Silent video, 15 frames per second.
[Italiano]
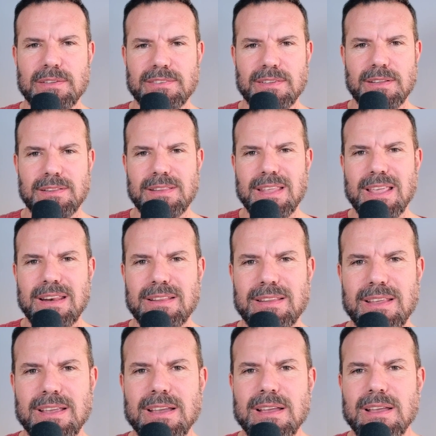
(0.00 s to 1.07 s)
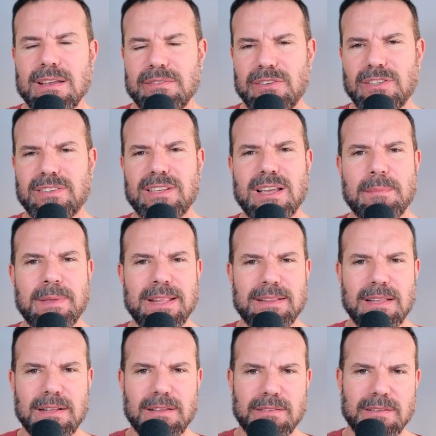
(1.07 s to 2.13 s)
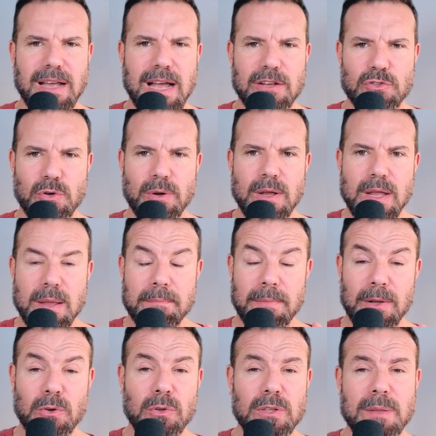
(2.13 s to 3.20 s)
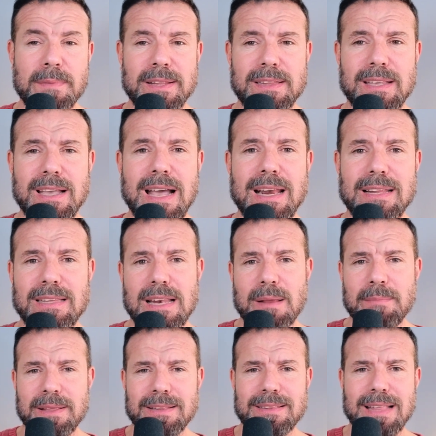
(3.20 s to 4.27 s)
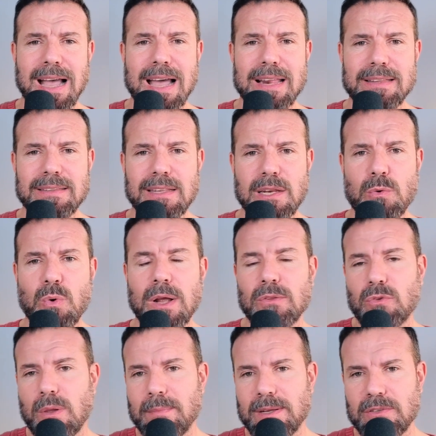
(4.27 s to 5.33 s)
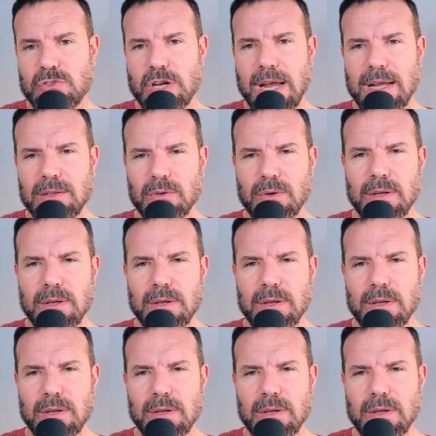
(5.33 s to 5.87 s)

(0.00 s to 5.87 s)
sentirti fisicamente a disagio, ma non dimenticare di lamentarti di quanto hai mangiato.